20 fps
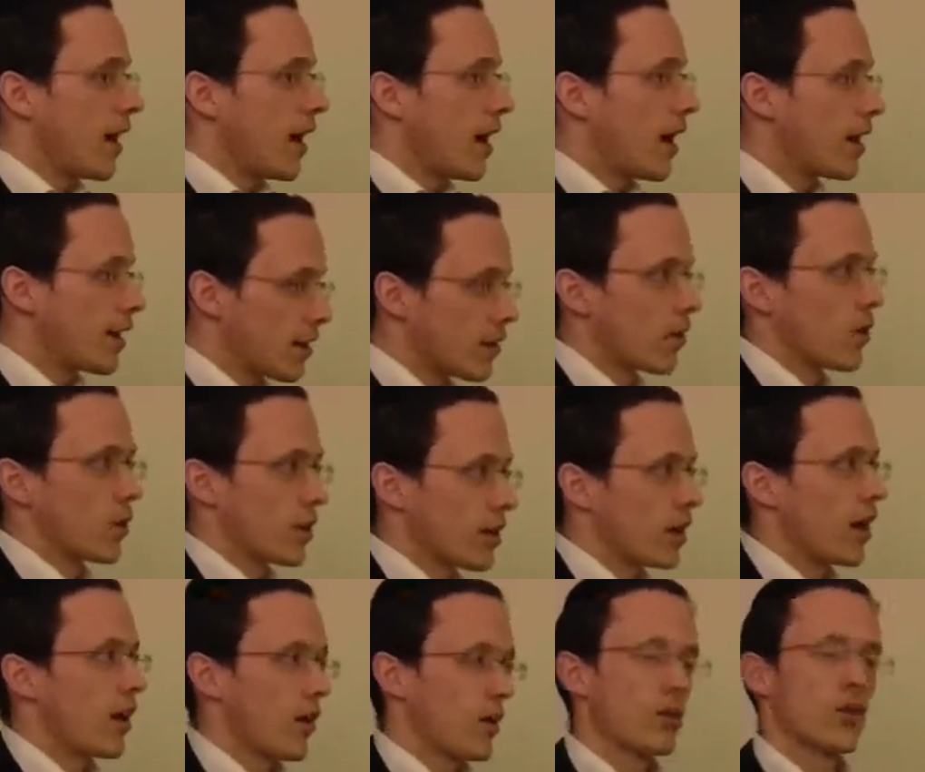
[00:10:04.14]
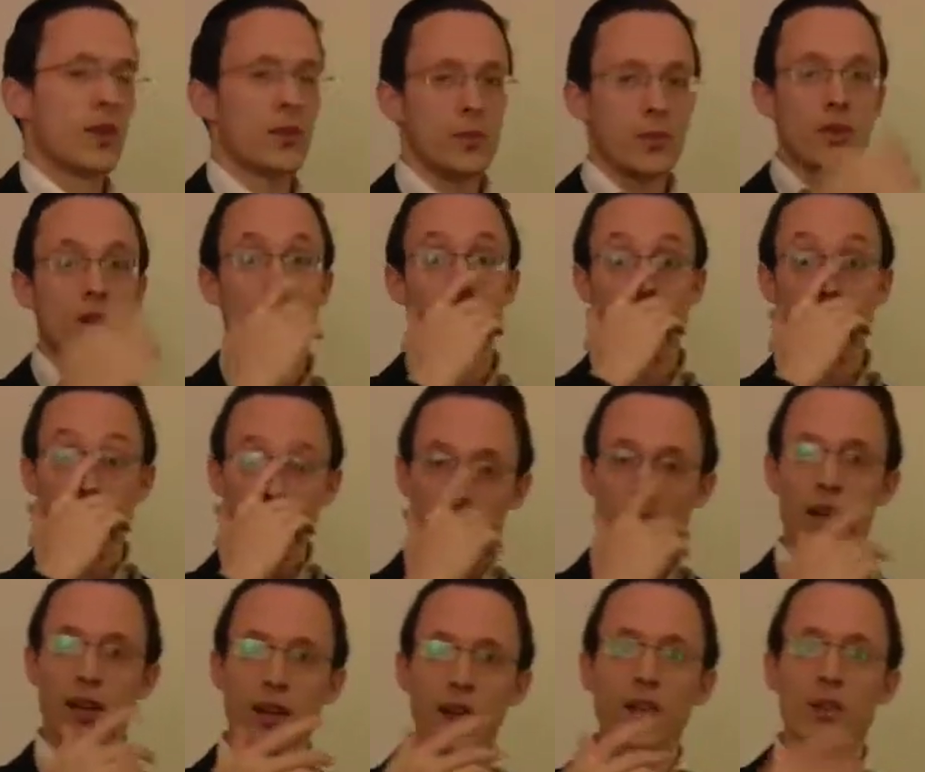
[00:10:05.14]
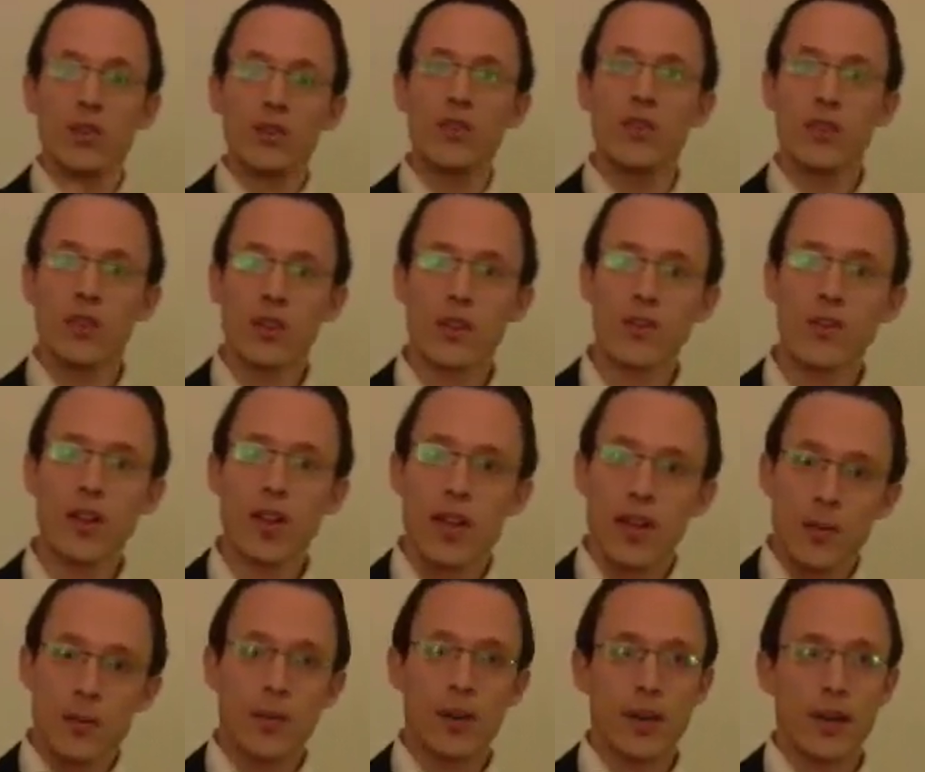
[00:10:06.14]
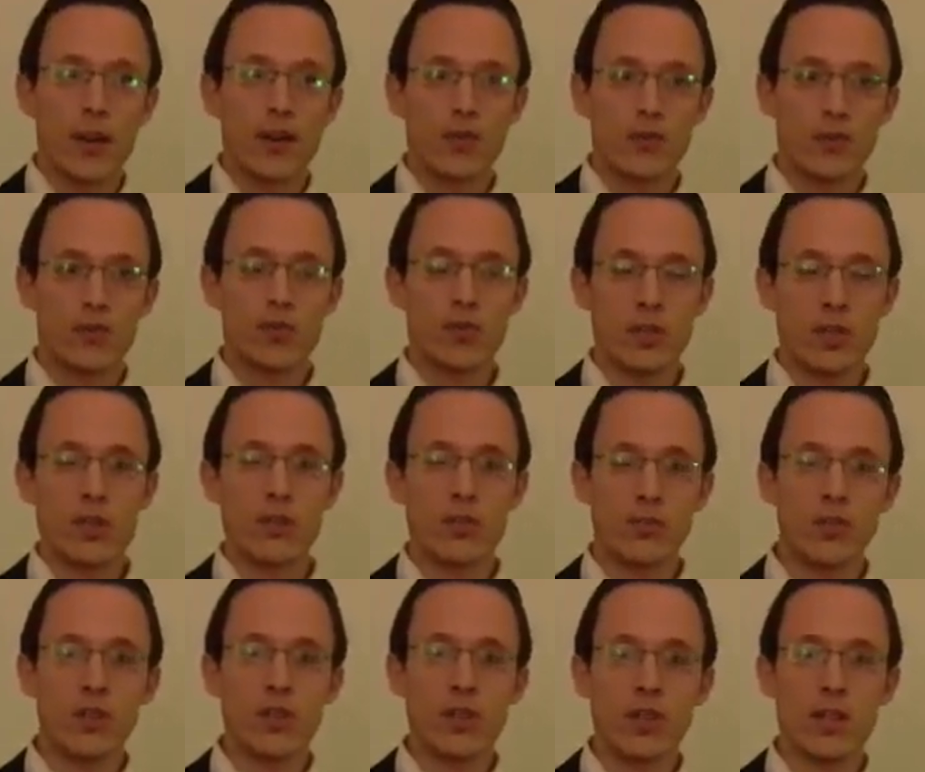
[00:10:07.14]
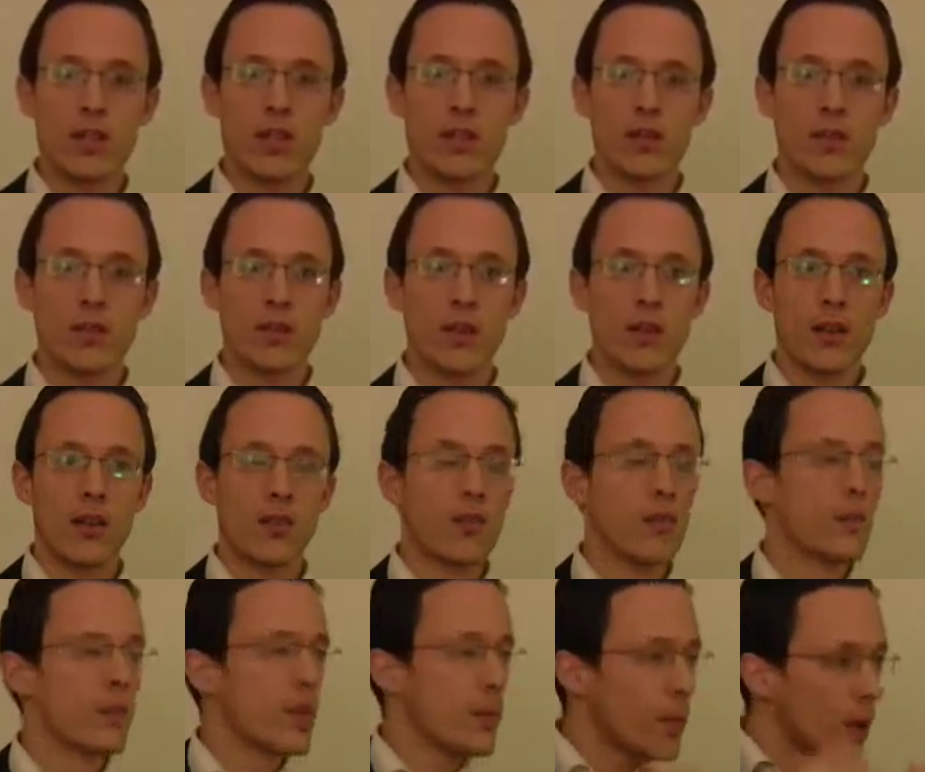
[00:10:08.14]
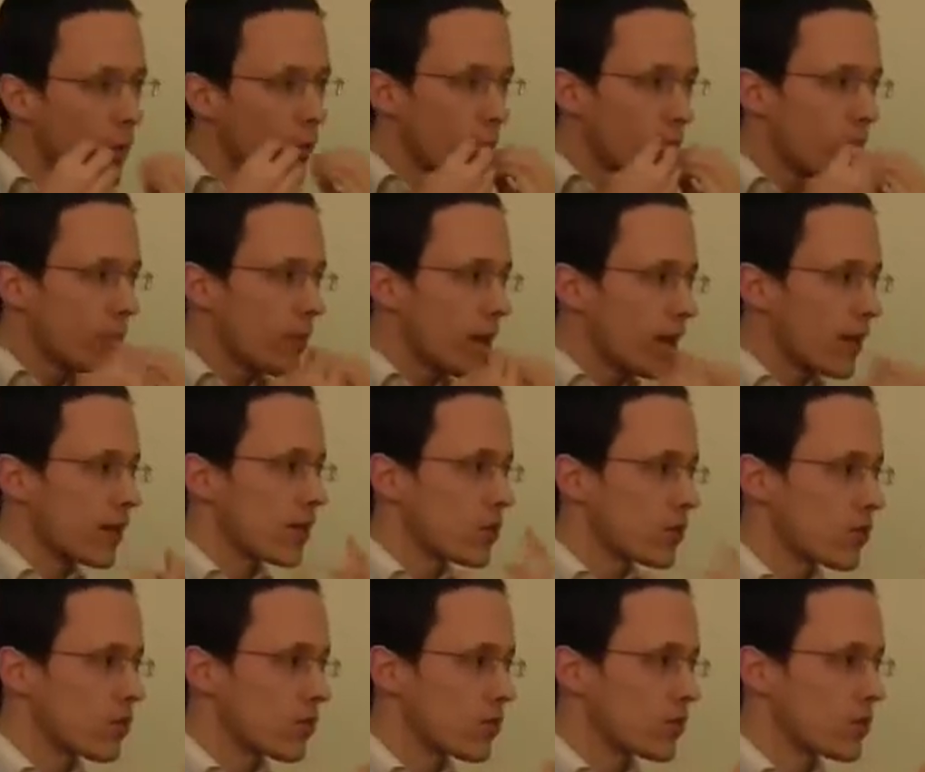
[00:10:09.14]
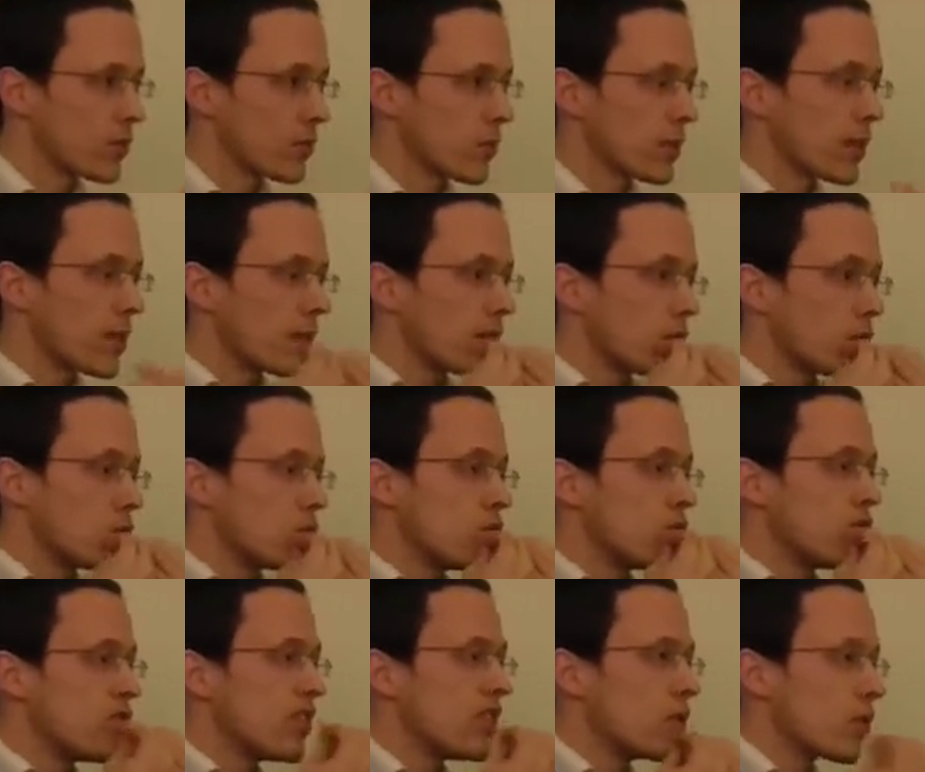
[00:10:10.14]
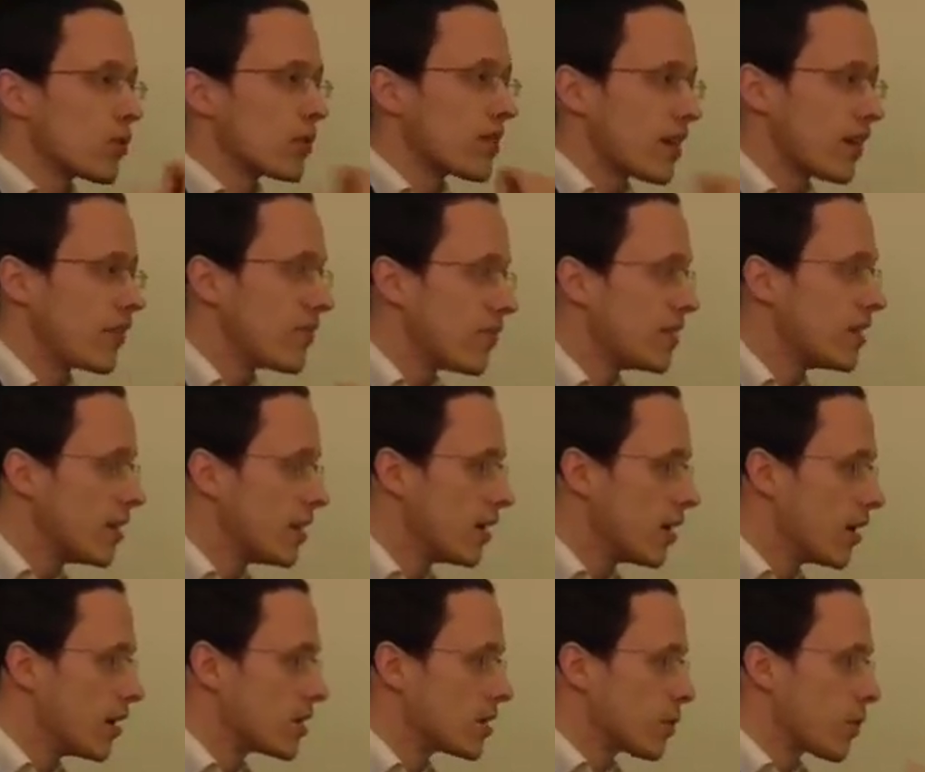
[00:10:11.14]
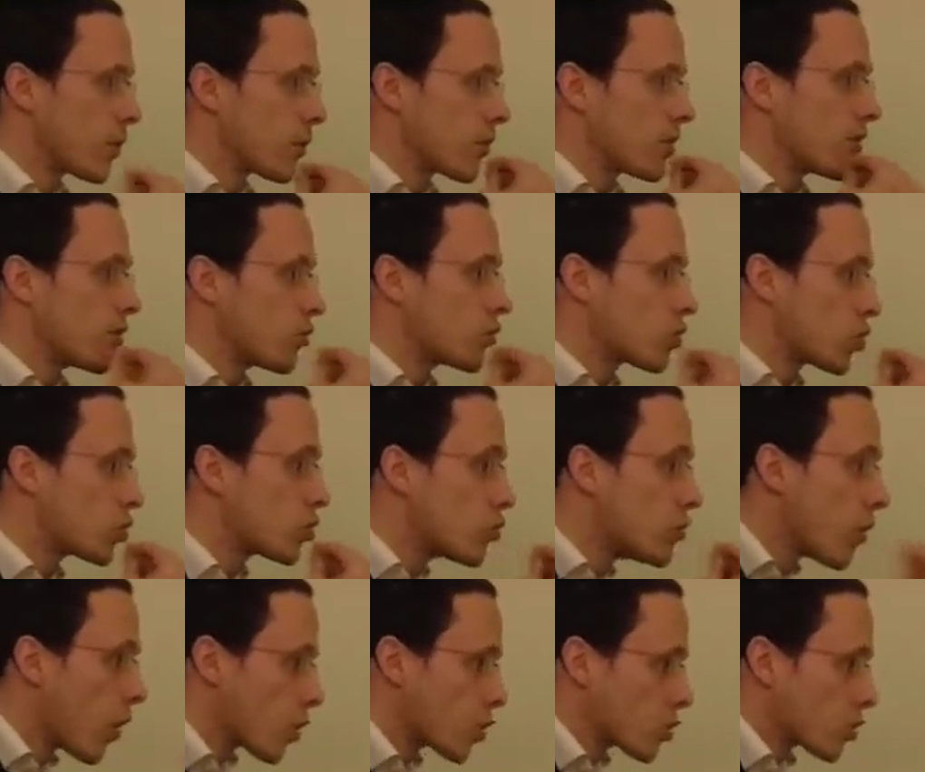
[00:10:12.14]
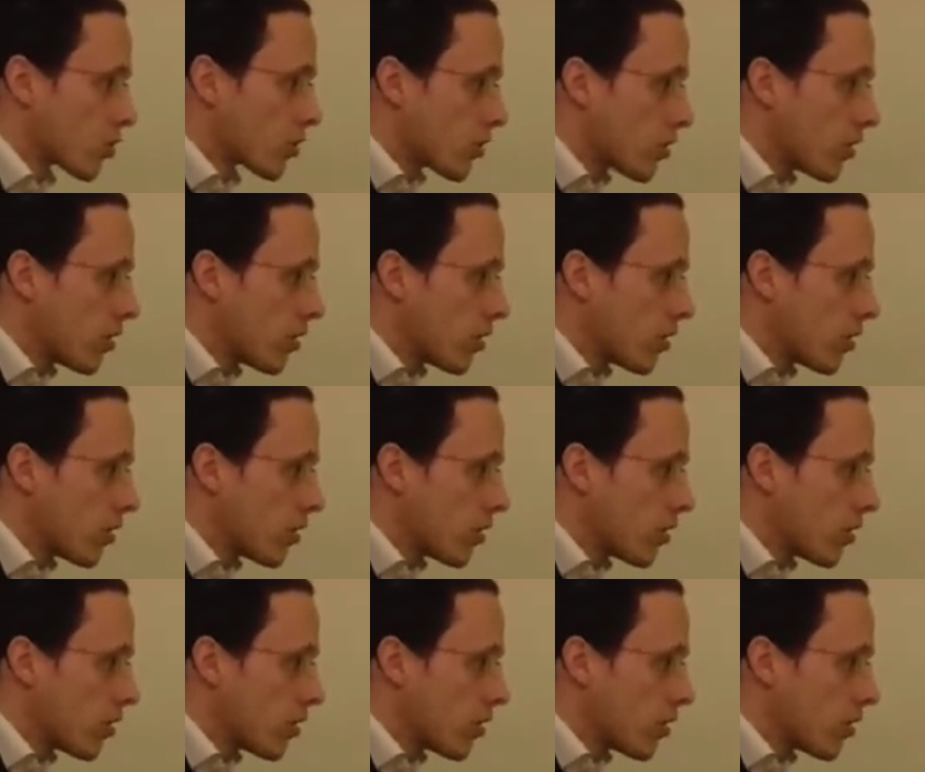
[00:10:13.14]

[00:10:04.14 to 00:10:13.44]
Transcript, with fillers: Ah, d'accord, ok. alors 5 minutes après, alors qu'est-ce que tu fais dans ta vie ah, je vous ai, ai déjà dit. Je fais, mais t'as pas compris ma question. Je te demande qu'est-ce que tu fais dans ta vie Je t'ai pas demandé de ce que tu manges.